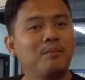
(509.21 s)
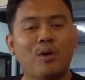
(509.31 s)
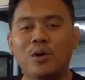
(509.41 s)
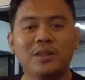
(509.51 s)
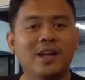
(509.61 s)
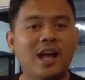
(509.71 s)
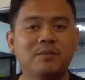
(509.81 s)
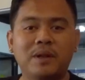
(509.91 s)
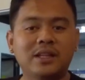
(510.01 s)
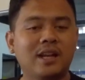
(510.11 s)
pokoknya
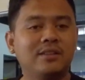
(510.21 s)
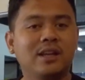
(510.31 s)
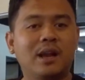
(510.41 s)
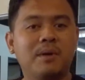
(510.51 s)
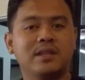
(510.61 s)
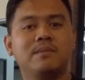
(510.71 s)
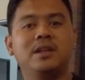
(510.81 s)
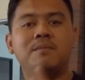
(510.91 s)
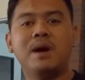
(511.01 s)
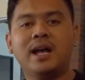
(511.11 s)
aspal tanah segala macam
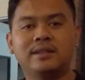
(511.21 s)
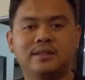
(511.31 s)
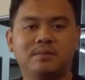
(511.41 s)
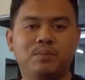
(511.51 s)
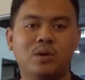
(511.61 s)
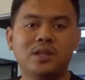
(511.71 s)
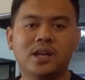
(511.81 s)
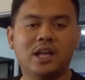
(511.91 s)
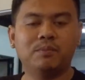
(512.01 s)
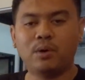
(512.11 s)
libas
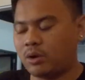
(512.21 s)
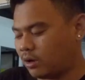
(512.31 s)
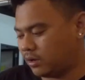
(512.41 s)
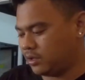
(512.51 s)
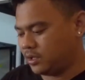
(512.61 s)
pokoknya gaspol